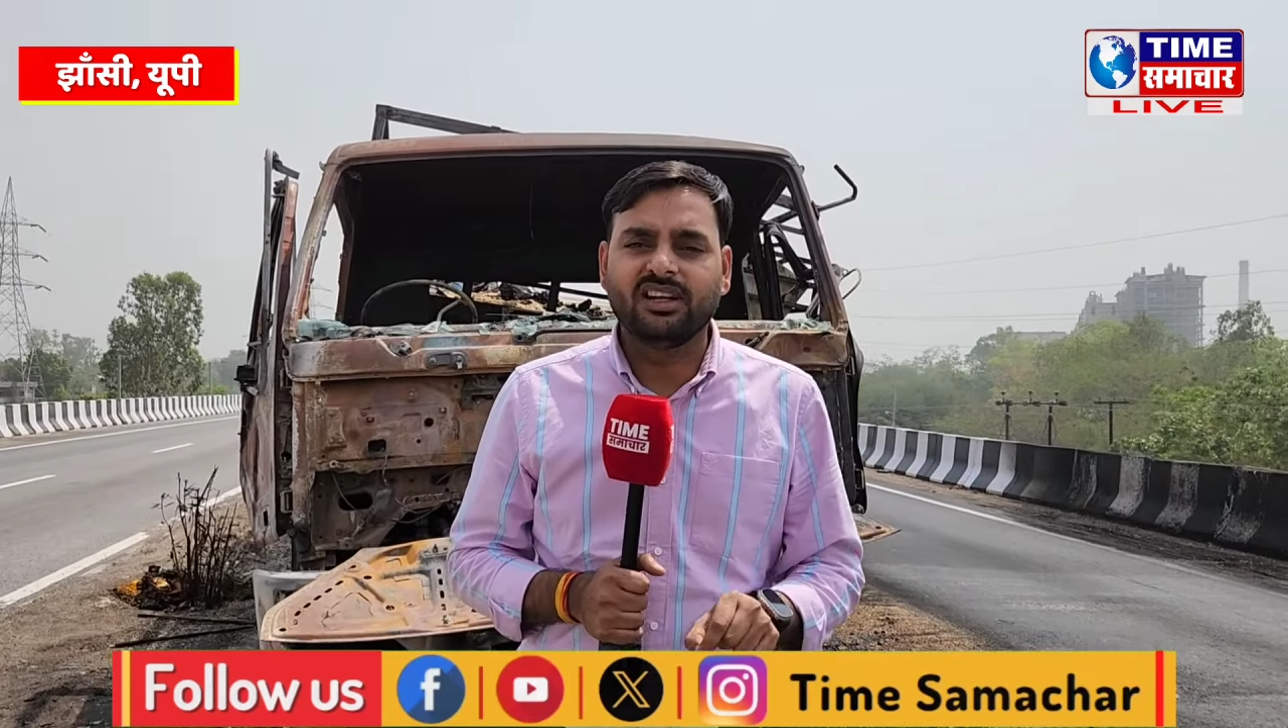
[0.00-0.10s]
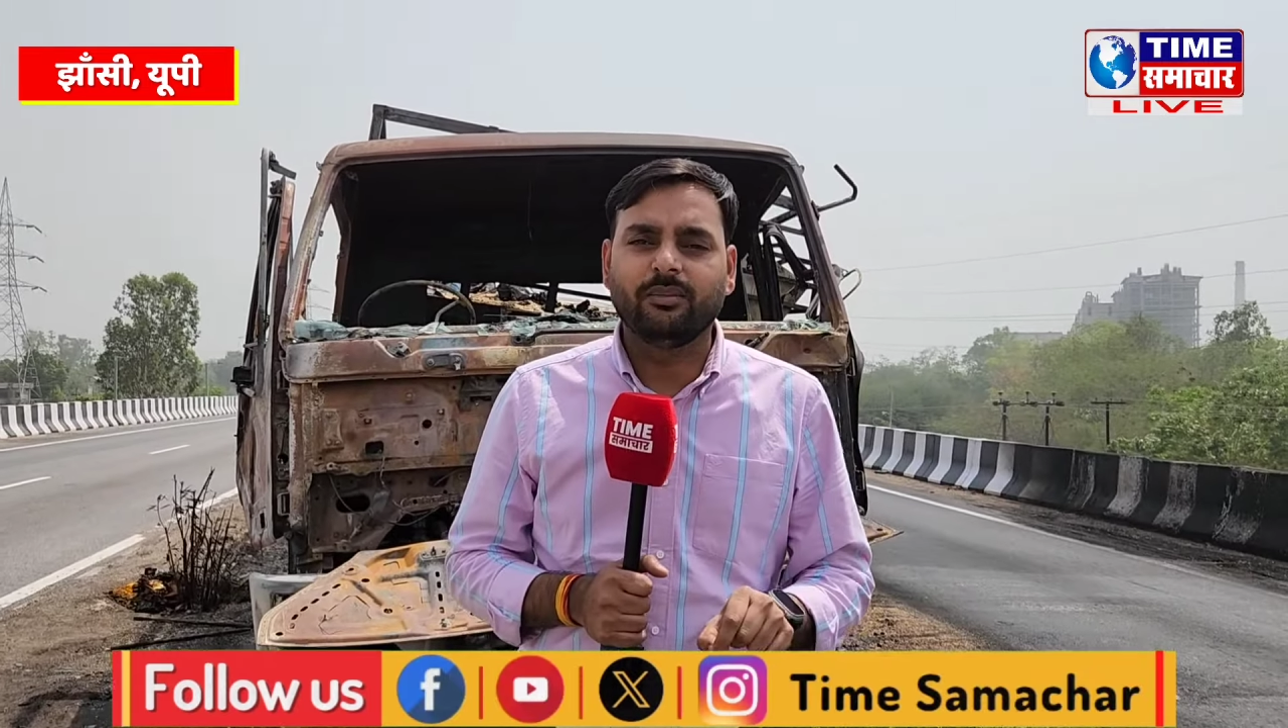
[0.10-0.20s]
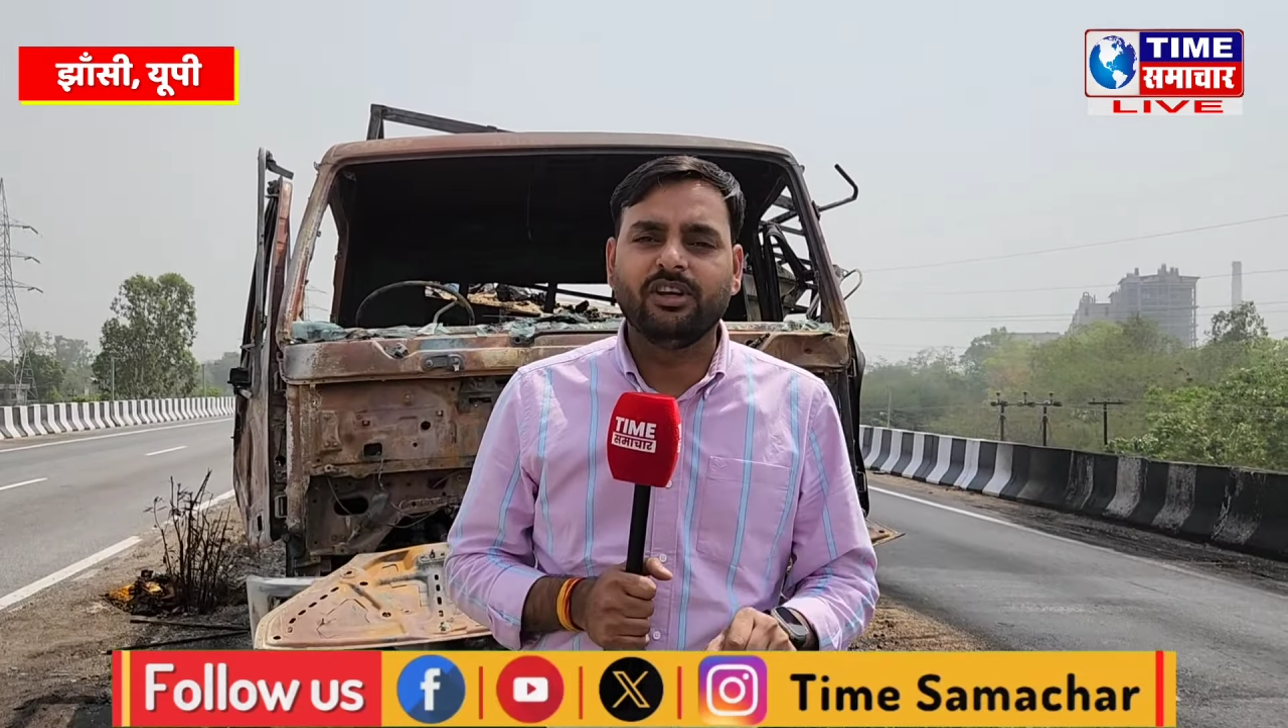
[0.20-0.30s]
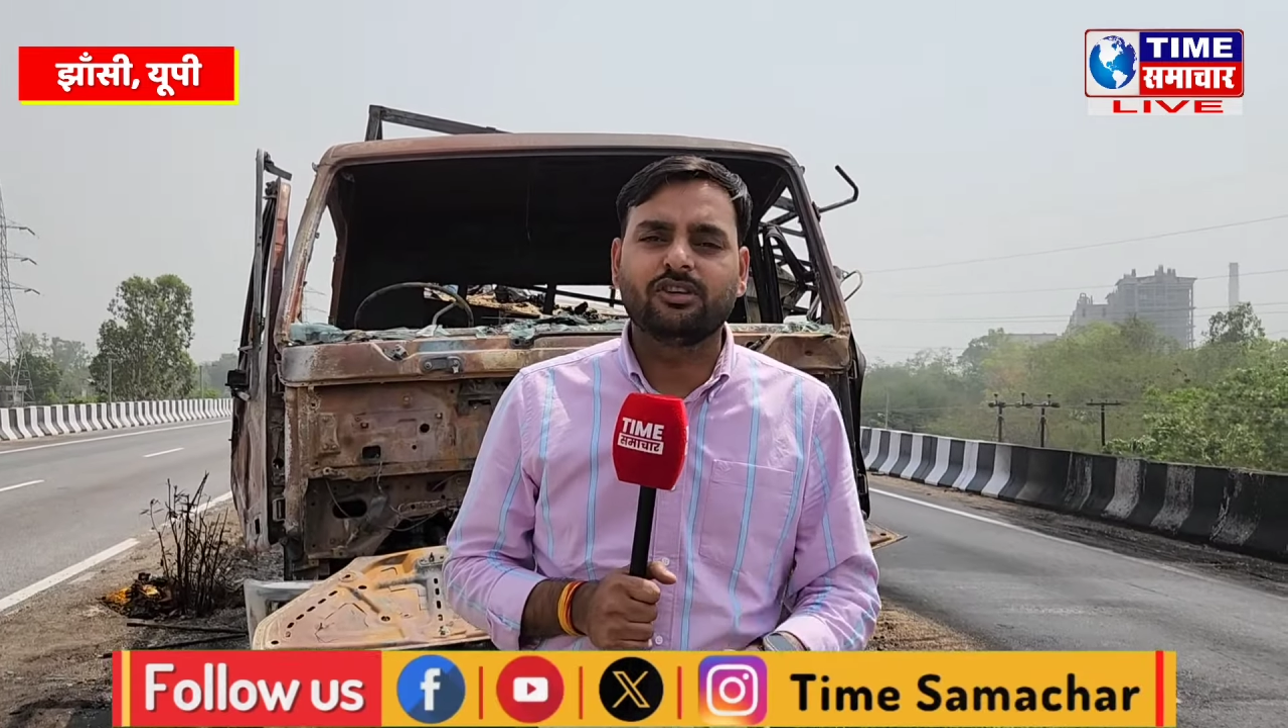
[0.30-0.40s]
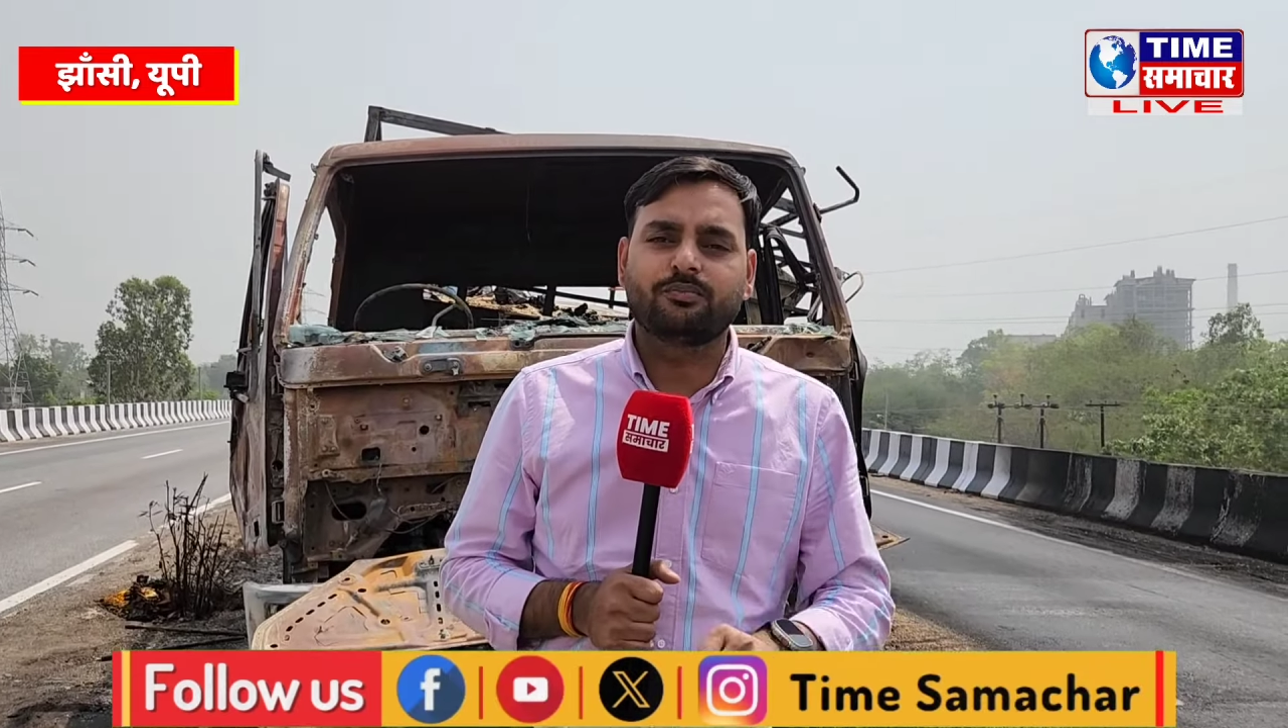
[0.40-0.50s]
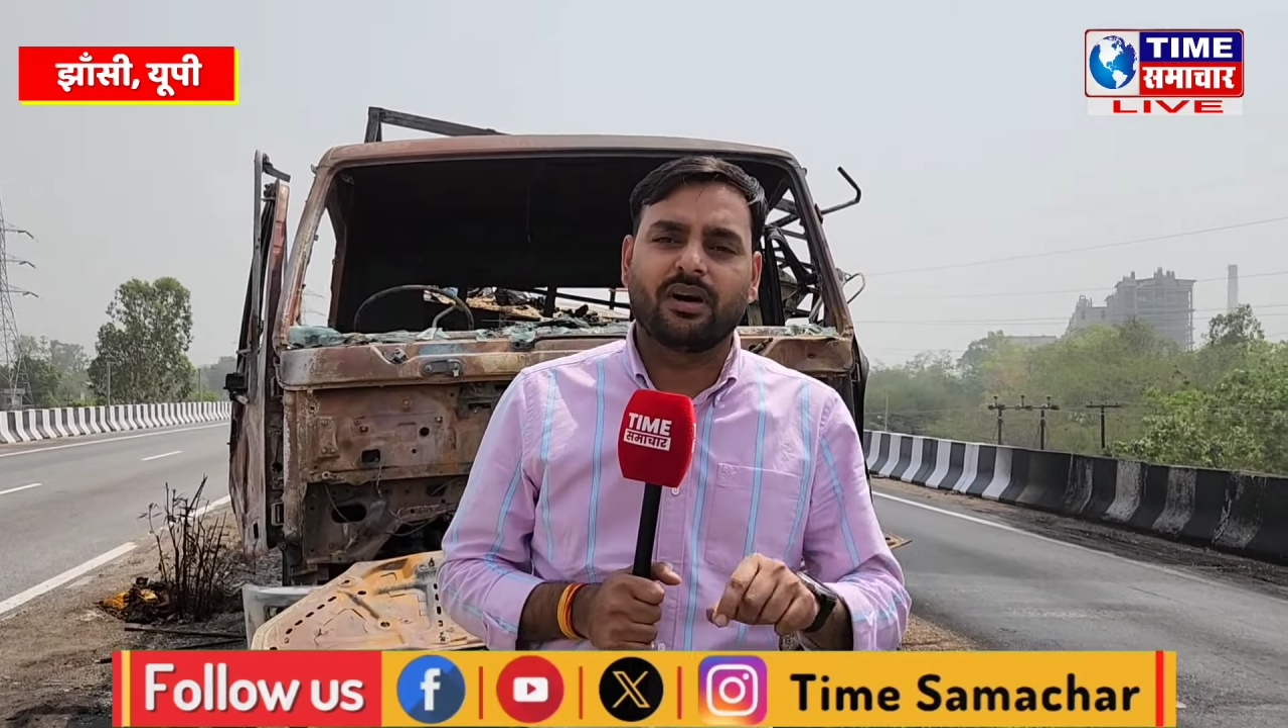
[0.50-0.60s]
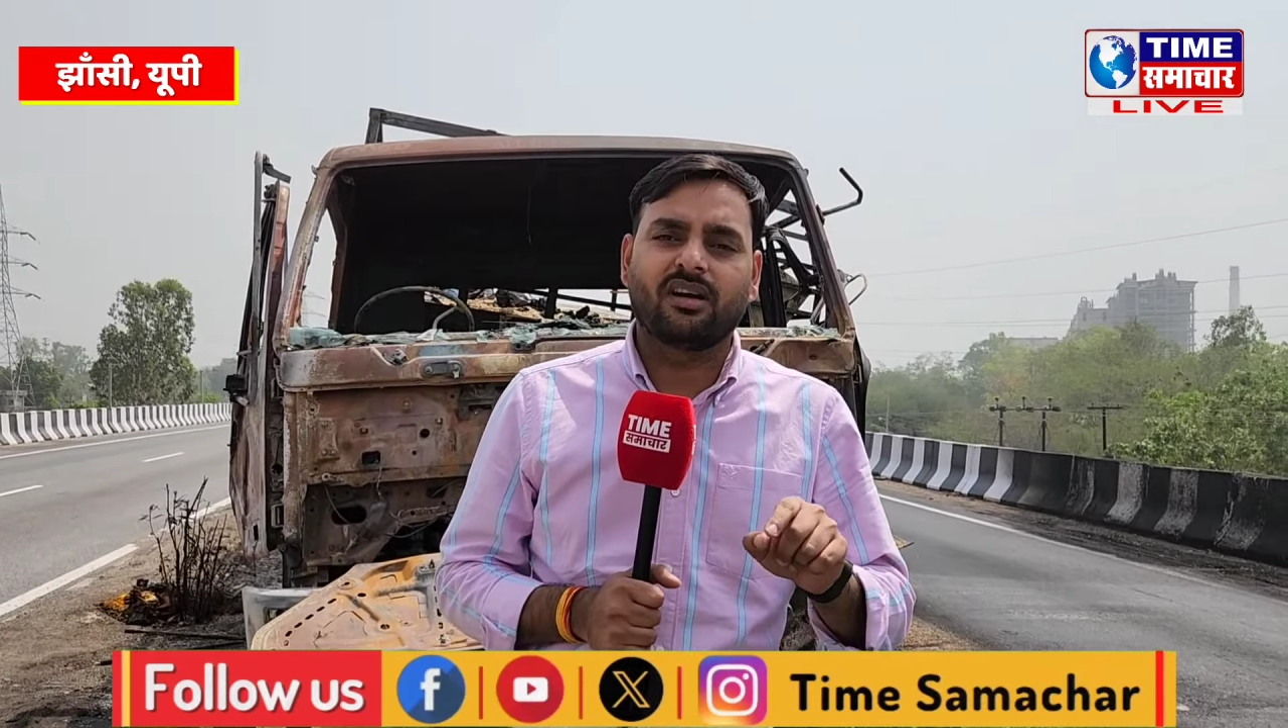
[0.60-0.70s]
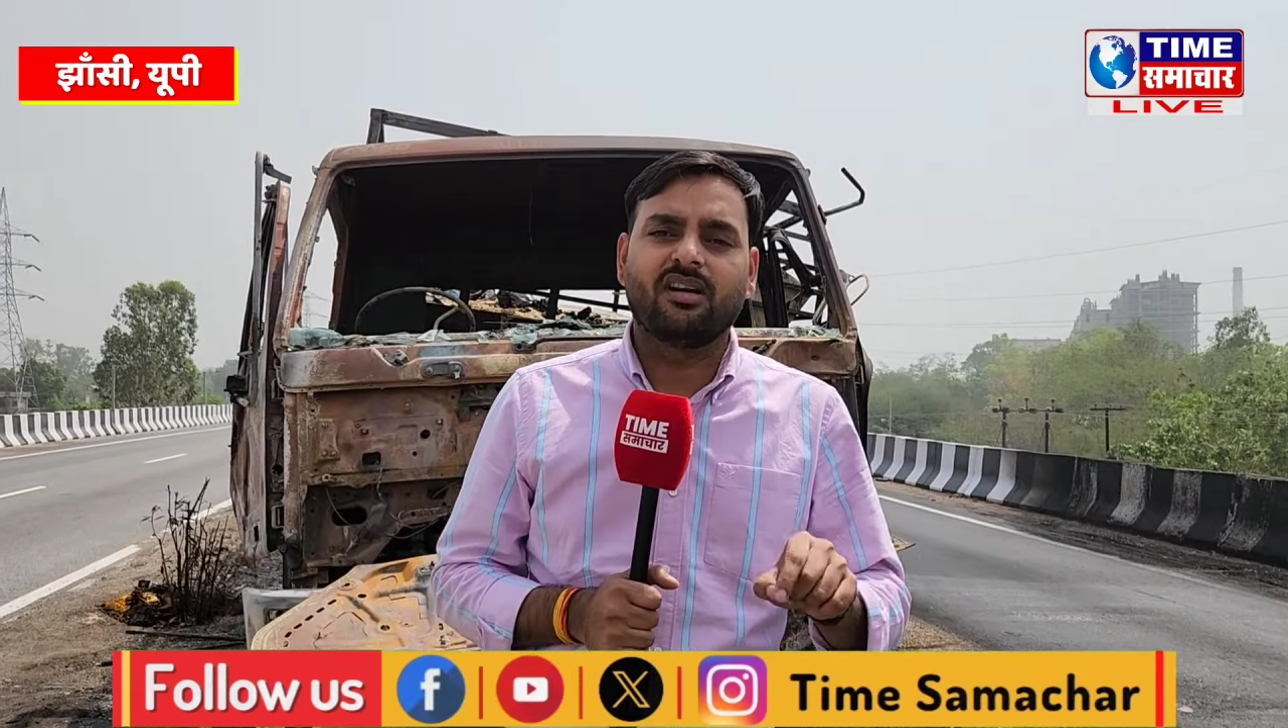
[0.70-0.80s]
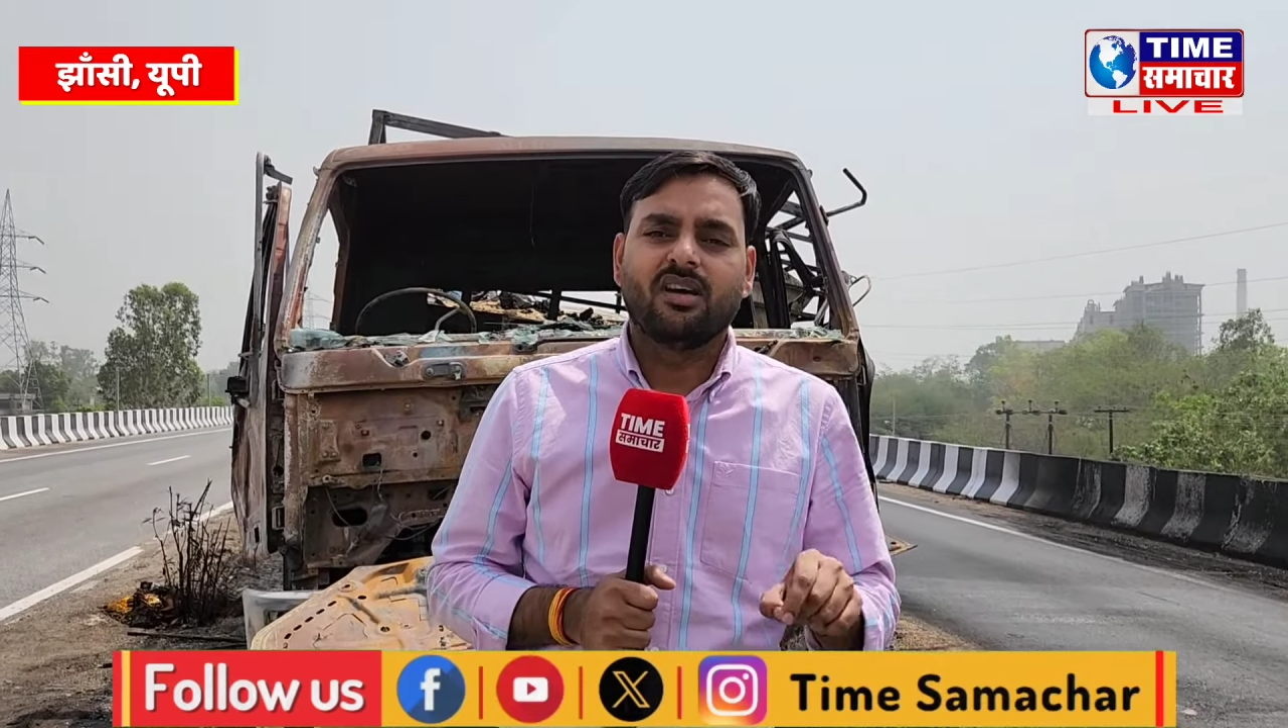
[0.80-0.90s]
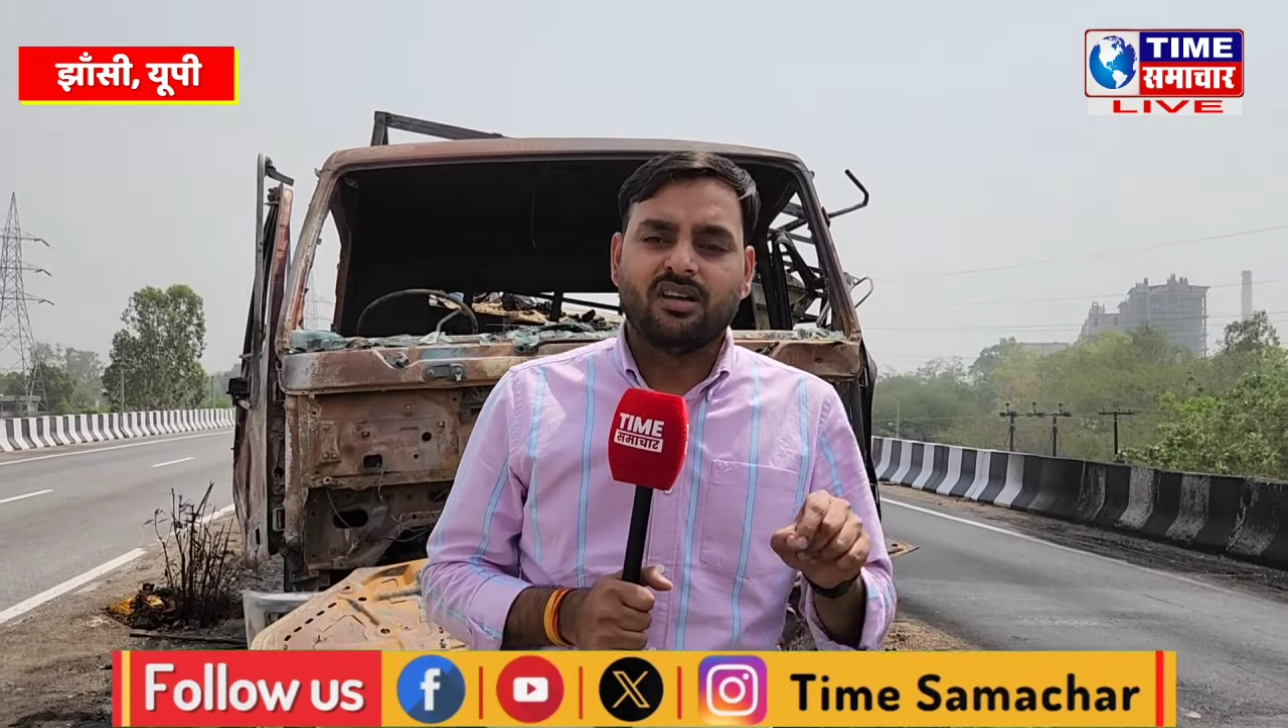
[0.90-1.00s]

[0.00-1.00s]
ने भी इस पर